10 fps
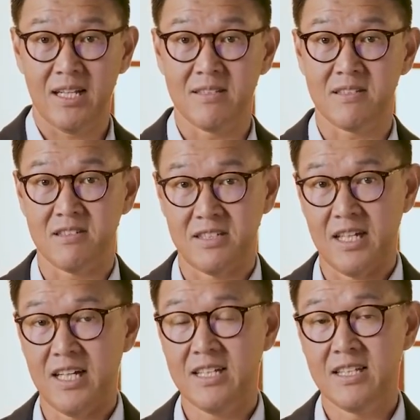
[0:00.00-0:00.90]
yang akan
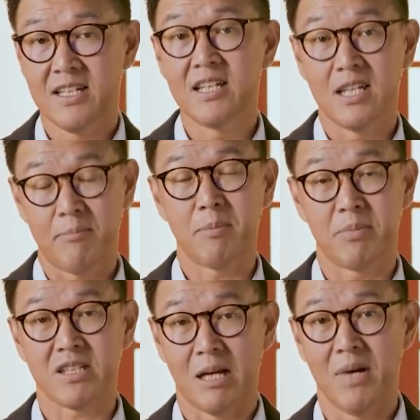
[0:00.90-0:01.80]
tersedia
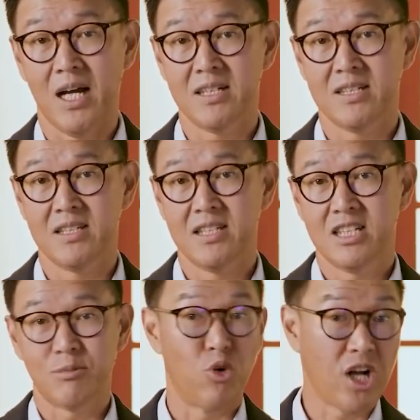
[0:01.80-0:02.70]
dapat bertambah.
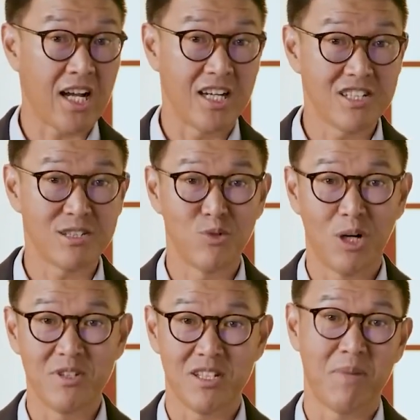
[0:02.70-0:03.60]
Semoga kalian
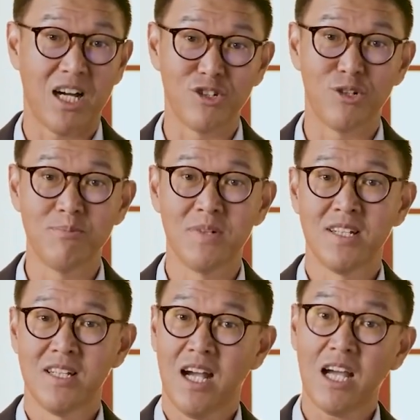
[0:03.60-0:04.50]
semua bisa maklum
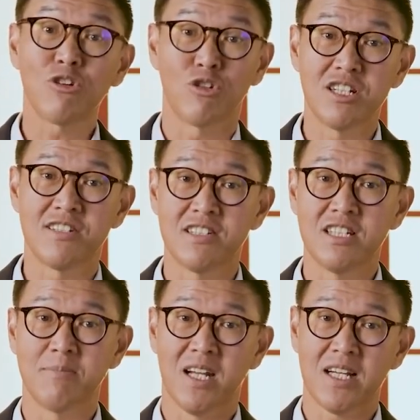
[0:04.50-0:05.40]
akan
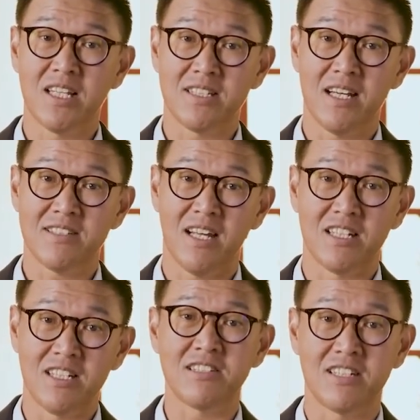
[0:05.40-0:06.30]
kondisi di mana kita
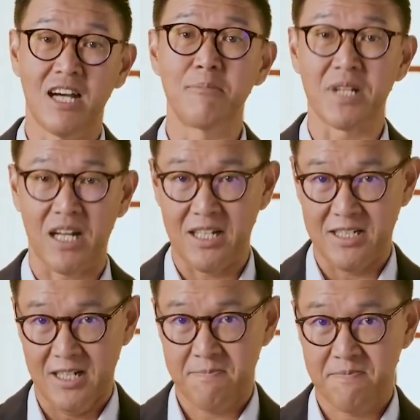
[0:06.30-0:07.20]
saat ini sedang
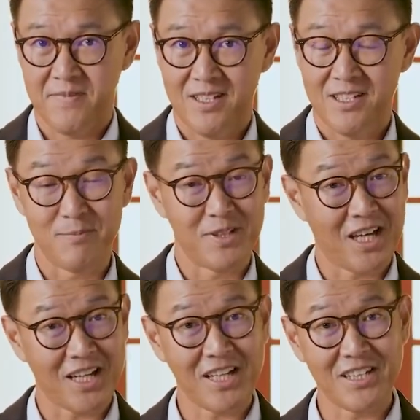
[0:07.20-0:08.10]
berada.
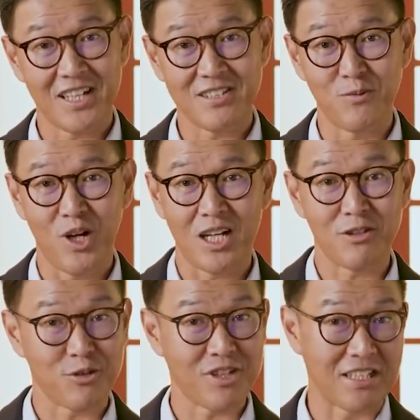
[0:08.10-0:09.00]
Sementara kita semua
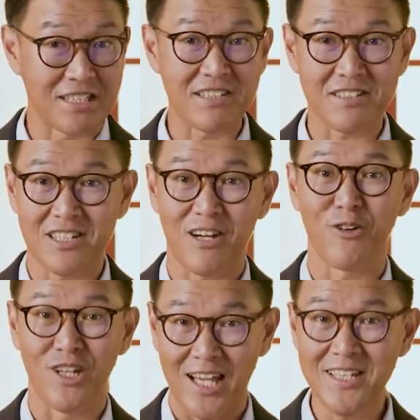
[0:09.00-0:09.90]
akan terus hadir secara
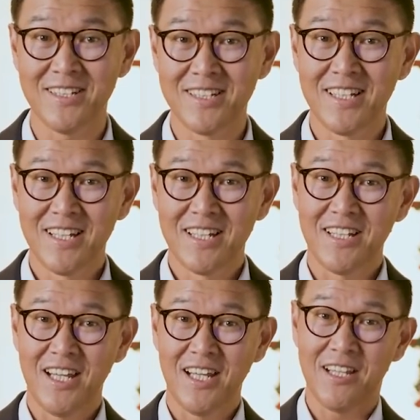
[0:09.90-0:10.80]
online
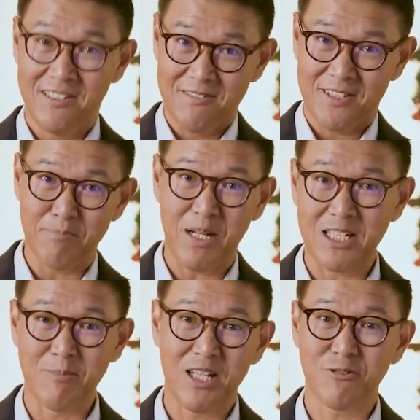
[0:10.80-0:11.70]
di
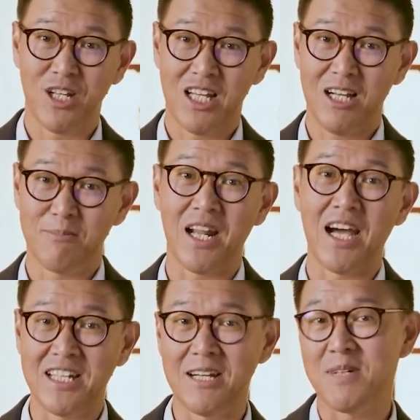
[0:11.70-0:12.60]
tempat di mana saudara
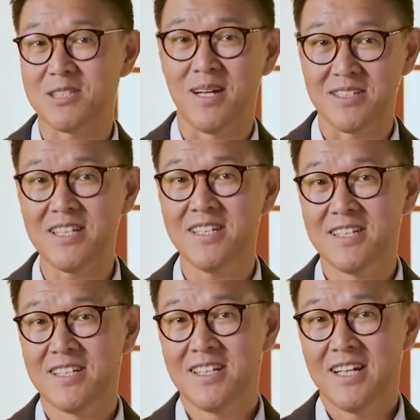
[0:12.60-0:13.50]
berada masing-masing
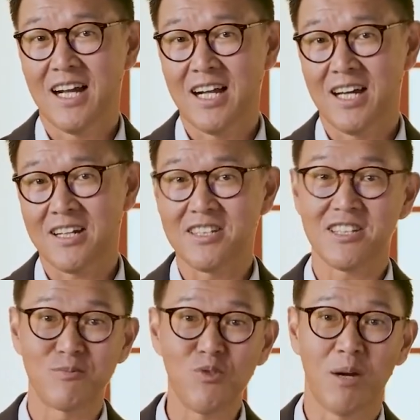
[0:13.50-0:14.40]
agar
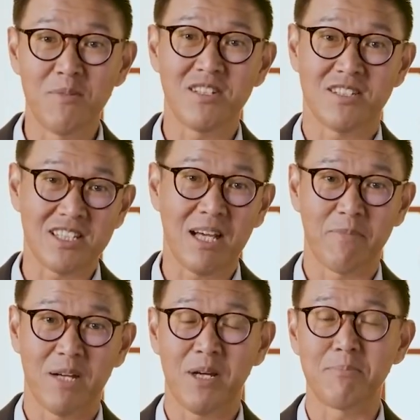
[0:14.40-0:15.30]
kita semua bisa
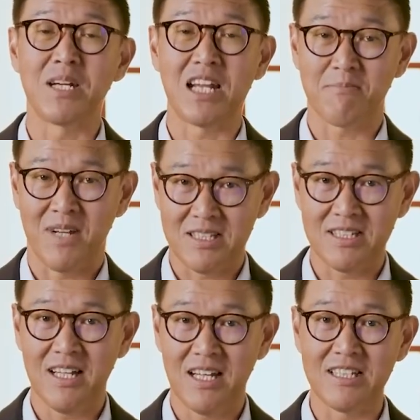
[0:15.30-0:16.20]
tetap dapat
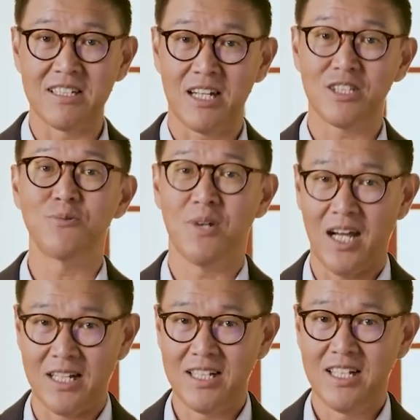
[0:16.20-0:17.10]
menikmati hadirat
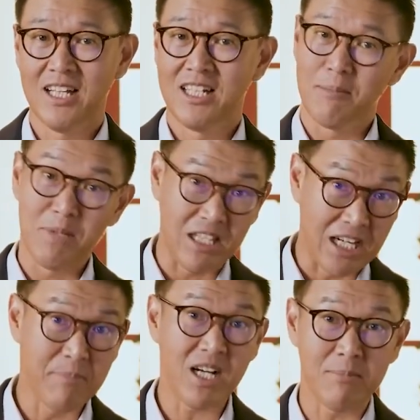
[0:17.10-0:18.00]
Tuhan dan
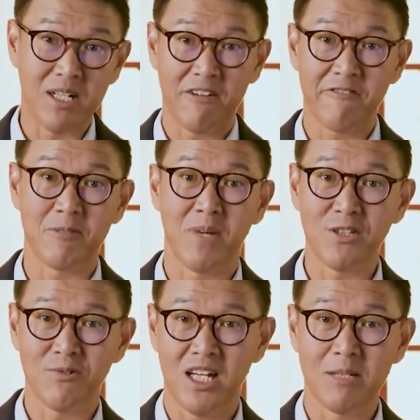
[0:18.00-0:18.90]
menerima kebenaran
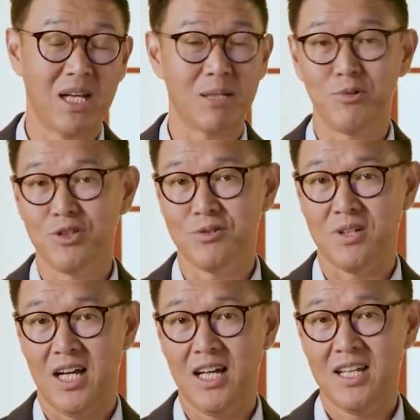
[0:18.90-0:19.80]
firman Tuhan dimanapun
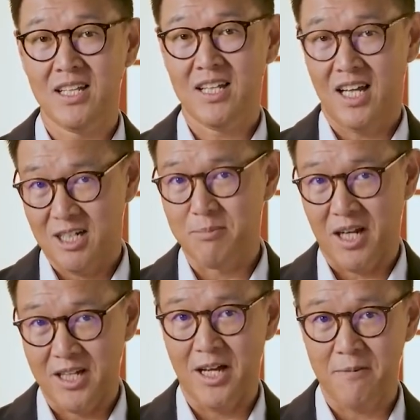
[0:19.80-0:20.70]
juga Anda
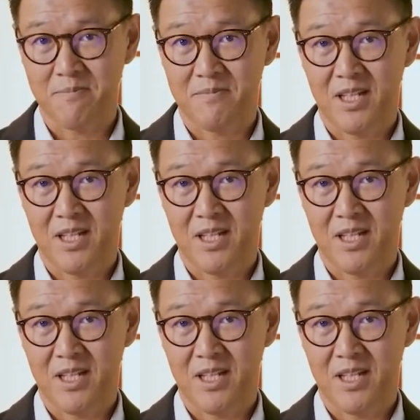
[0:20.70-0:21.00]
berada.